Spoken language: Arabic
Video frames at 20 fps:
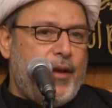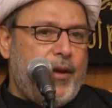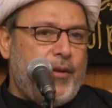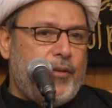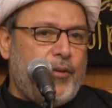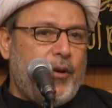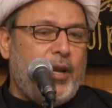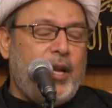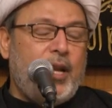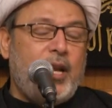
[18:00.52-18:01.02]

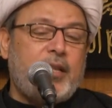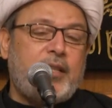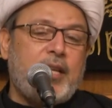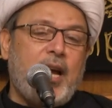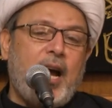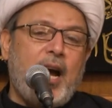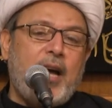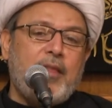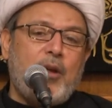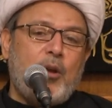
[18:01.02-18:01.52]
ذول اللي
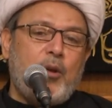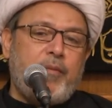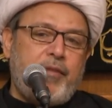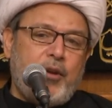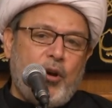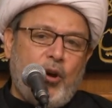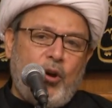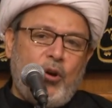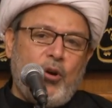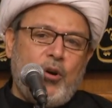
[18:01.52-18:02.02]
تخاذلوا
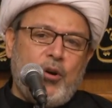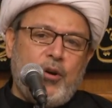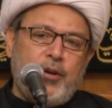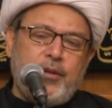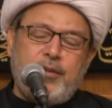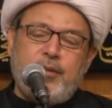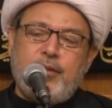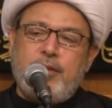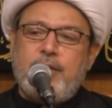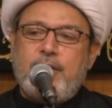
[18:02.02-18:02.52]
في
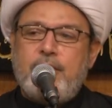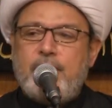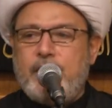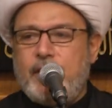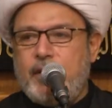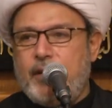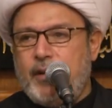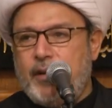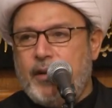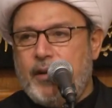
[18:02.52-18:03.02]
أحد
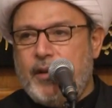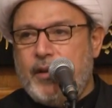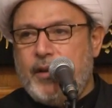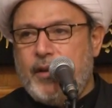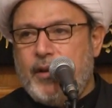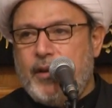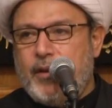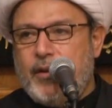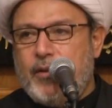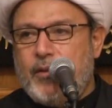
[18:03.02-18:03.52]

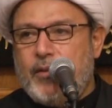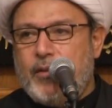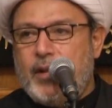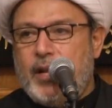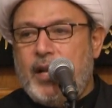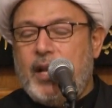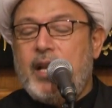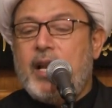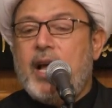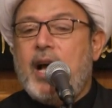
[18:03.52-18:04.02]

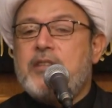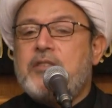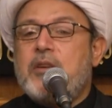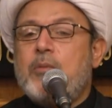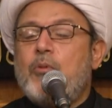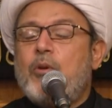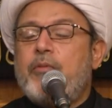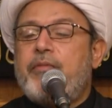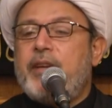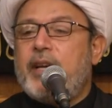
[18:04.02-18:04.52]
اللي
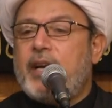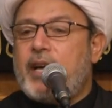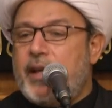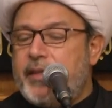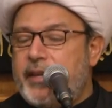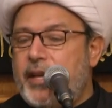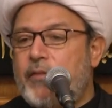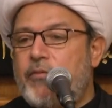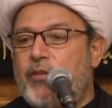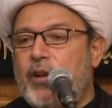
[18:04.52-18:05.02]
هزموا في
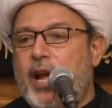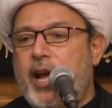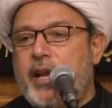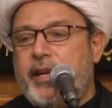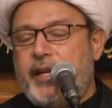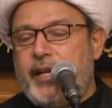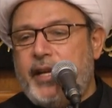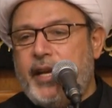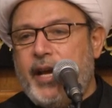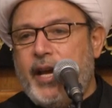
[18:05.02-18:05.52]
قضية
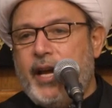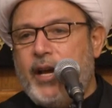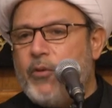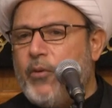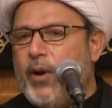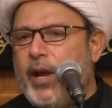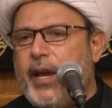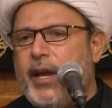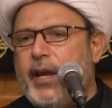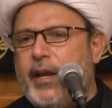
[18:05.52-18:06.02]
الفلانية
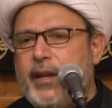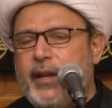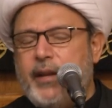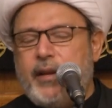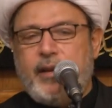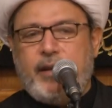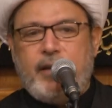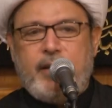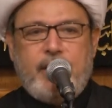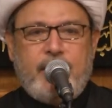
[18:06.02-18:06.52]

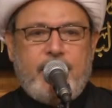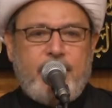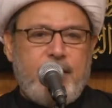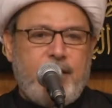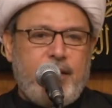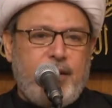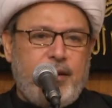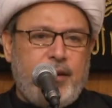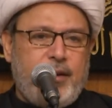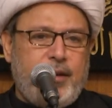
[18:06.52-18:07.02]
وين
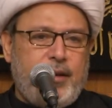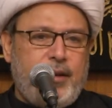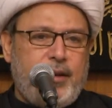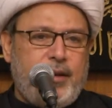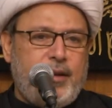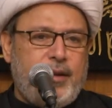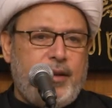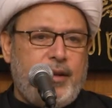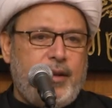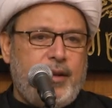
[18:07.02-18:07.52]

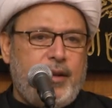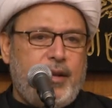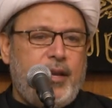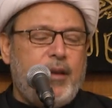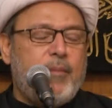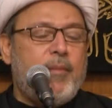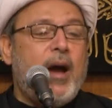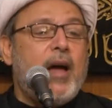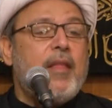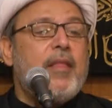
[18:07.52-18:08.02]

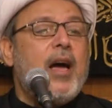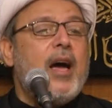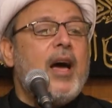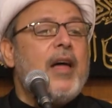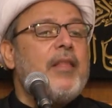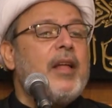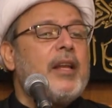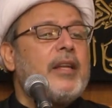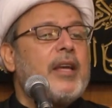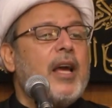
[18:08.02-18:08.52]
لماذا
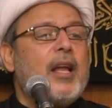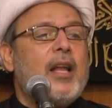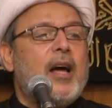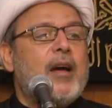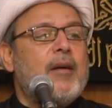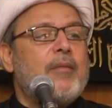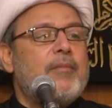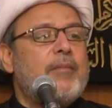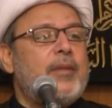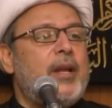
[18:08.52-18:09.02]
هذا
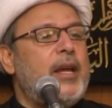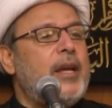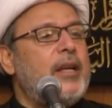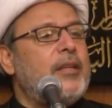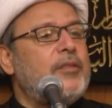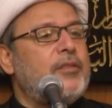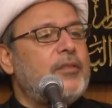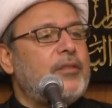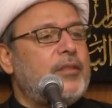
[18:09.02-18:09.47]
الكلام ليش